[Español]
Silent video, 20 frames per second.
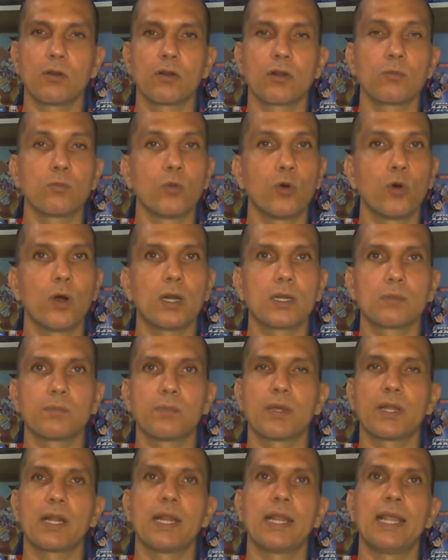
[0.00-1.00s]
Rockboard
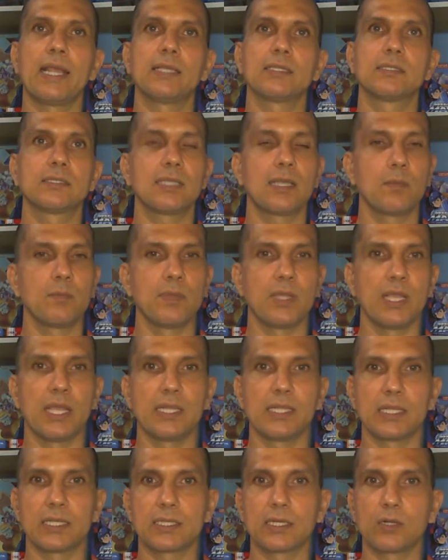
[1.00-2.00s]
para NES
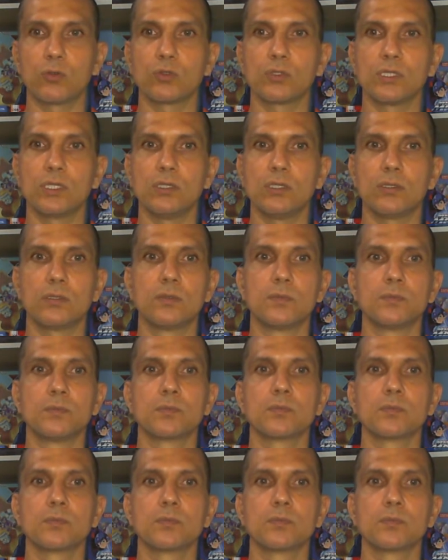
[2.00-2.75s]
también ya traducido.